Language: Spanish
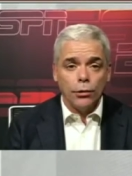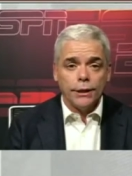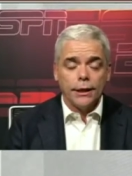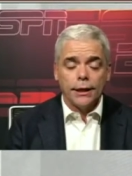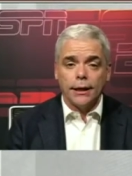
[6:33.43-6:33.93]

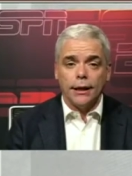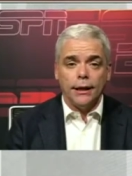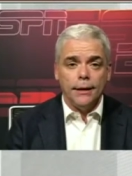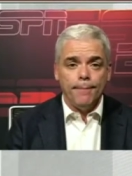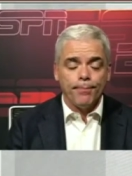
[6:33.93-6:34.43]
Luis Enrique
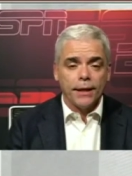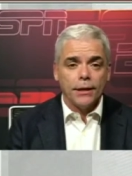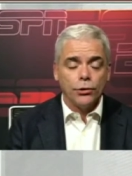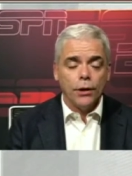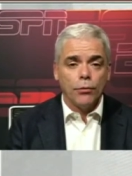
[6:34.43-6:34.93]
y,
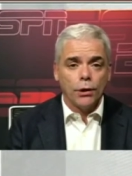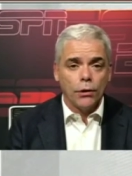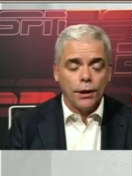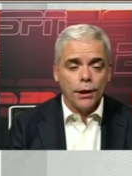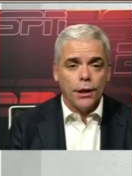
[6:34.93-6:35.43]
estoy de acuerdo con
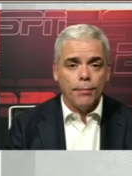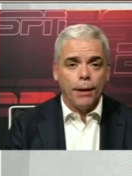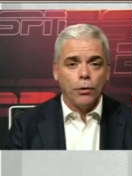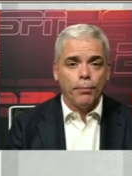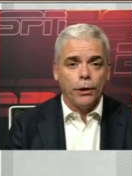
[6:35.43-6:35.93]
lo que dice
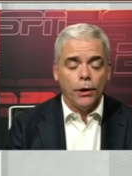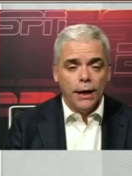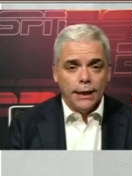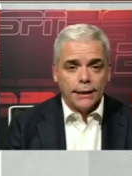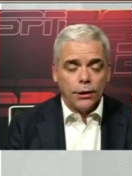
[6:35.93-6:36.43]
Paco, pero
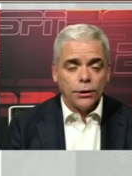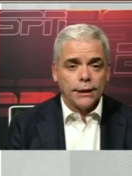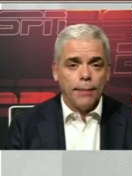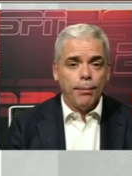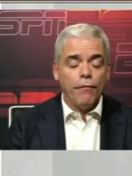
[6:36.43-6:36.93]
se nos
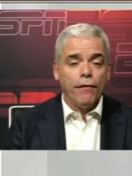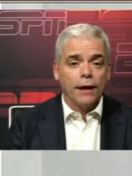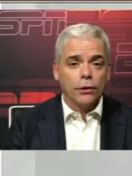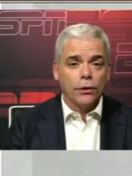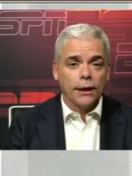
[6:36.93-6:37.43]
escapa un
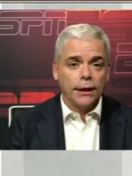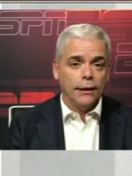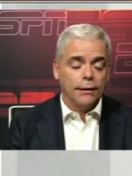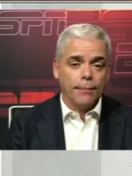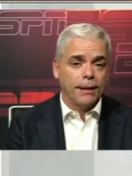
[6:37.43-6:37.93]
factor
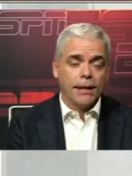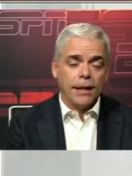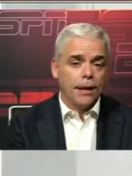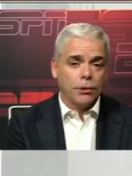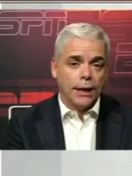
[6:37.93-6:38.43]
que,
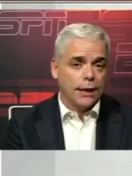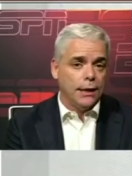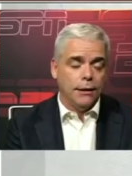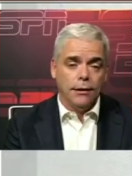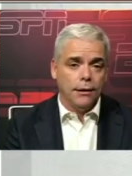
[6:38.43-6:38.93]
presenciamos
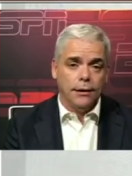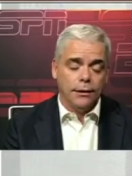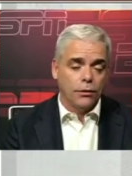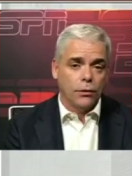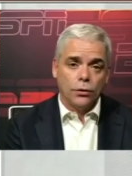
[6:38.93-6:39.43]
aquí eh,
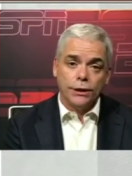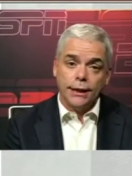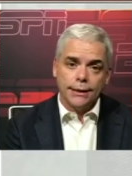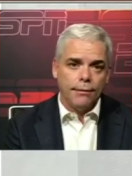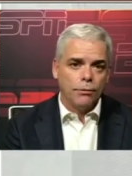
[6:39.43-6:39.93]
todos los
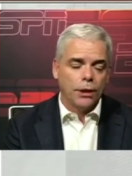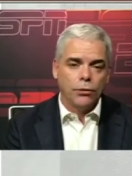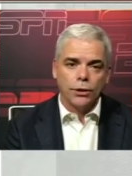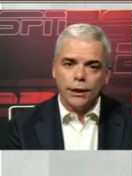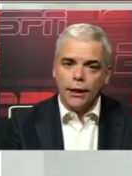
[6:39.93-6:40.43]
días que vamos a
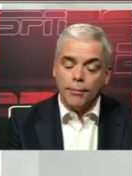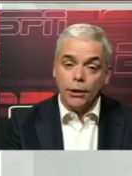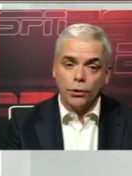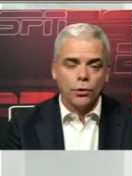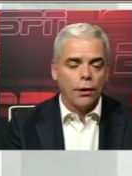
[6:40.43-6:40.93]
los
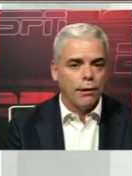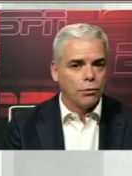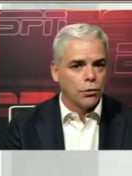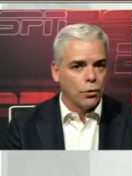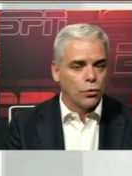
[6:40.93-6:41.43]
entrenamientos o que
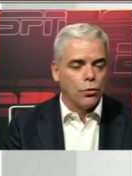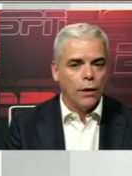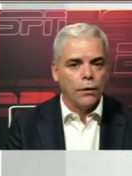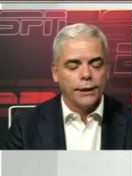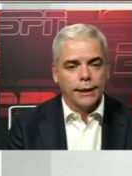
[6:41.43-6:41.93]
hablamos con los
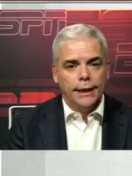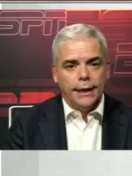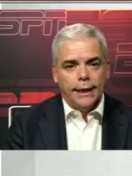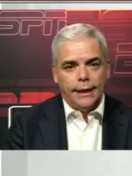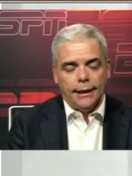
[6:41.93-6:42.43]
jugadores,
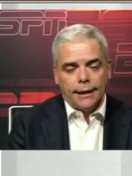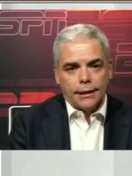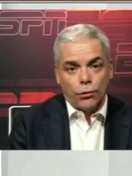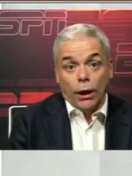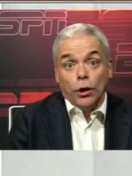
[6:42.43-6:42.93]
que
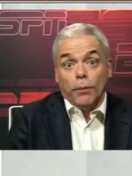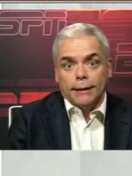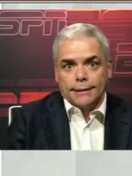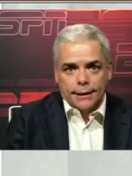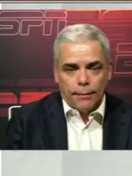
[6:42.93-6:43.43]
es cuando
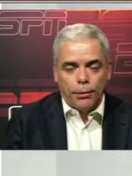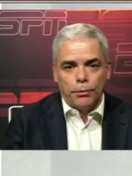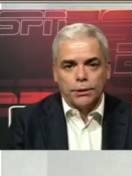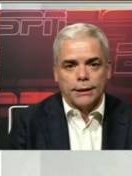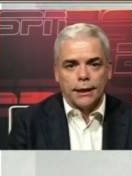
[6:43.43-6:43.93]
más cerca
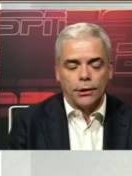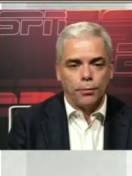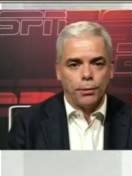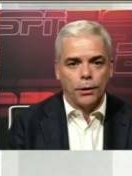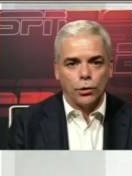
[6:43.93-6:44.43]
podemos estar de ellos
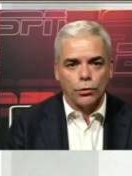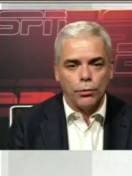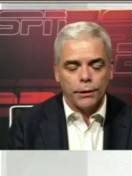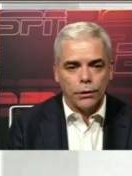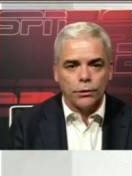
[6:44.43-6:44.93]
porque los
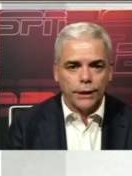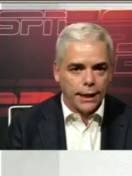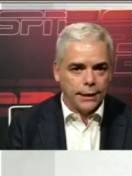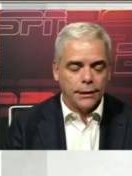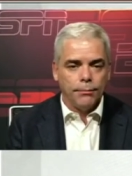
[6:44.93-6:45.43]
clubes no nos
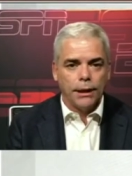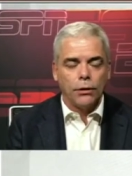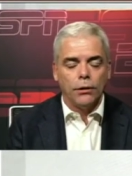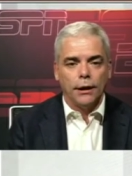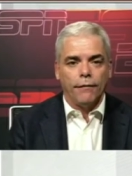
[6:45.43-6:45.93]
dejan y sin
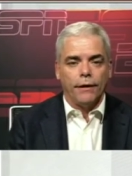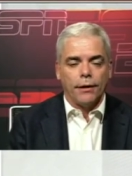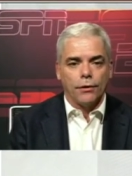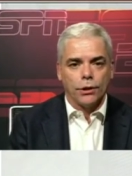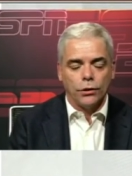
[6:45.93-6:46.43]
embargo la
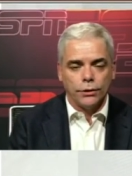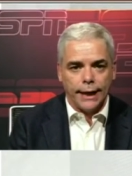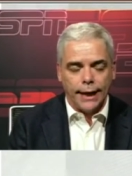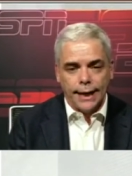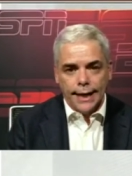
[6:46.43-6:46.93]
federación sí nos
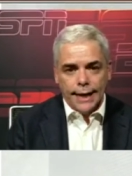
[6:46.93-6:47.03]
deja.